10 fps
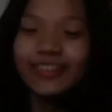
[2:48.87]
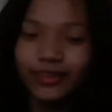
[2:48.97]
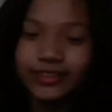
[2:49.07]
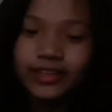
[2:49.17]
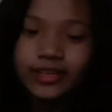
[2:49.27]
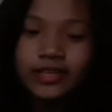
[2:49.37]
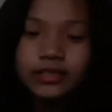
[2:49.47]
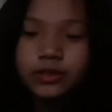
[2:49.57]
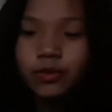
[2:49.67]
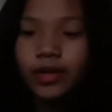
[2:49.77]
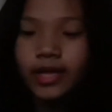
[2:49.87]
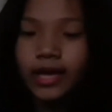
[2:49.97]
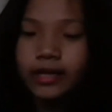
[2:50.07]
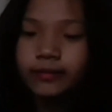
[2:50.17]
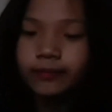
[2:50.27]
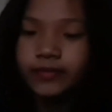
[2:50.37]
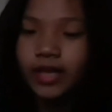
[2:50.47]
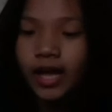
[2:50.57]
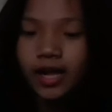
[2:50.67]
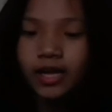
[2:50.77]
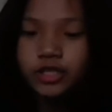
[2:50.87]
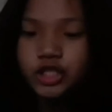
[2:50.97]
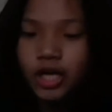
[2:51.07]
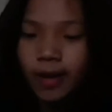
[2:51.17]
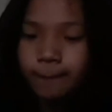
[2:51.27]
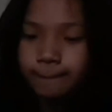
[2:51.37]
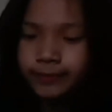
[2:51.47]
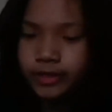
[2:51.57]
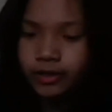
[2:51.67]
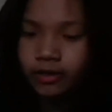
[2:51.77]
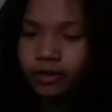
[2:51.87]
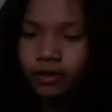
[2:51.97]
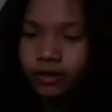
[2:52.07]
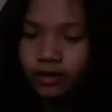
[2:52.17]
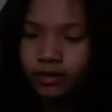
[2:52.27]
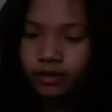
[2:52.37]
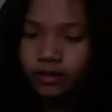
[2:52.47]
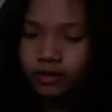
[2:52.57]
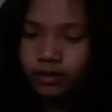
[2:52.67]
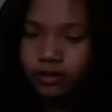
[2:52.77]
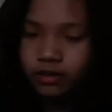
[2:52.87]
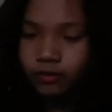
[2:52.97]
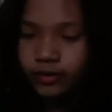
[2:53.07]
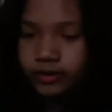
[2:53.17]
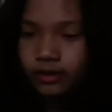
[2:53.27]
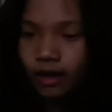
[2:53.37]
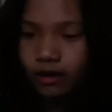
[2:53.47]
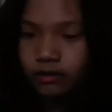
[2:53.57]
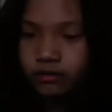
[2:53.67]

likod. So, ayan hanggang chapter, wait lang,